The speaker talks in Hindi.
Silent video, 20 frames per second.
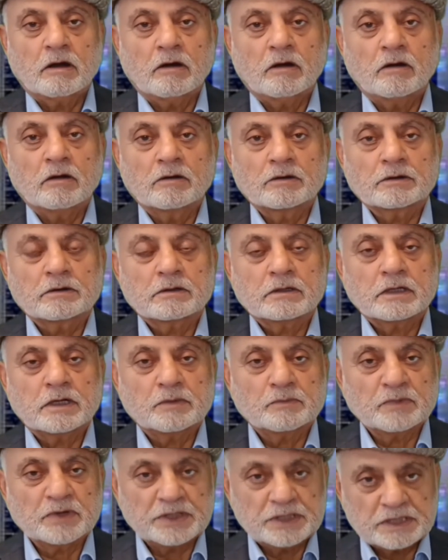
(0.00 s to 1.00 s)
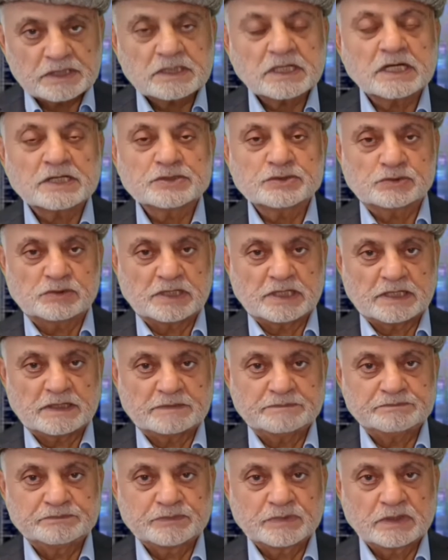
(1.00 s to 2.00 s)
और अमेरिका जो
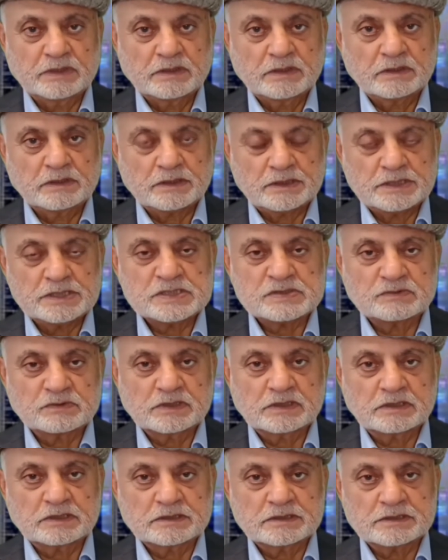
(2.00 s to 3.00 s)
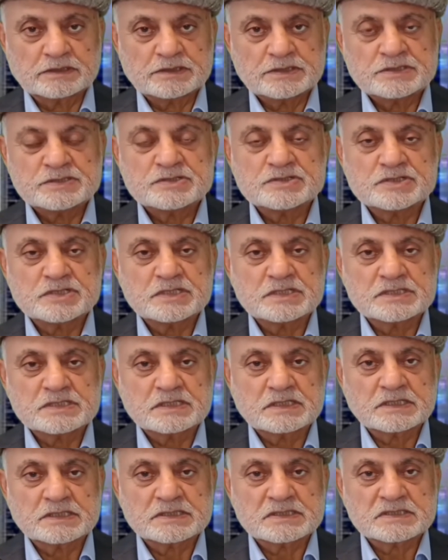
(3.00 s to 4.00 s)
है इस वक्त इस चीज़
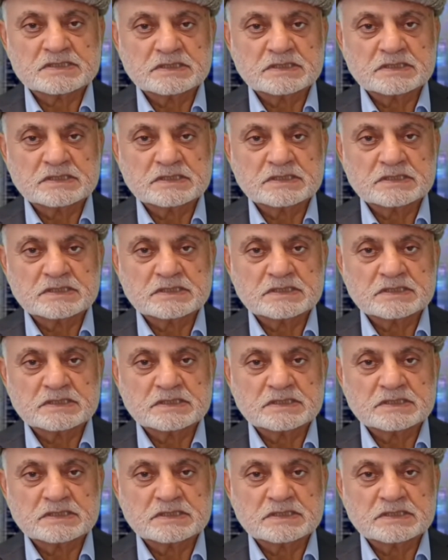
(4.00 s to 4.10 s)
के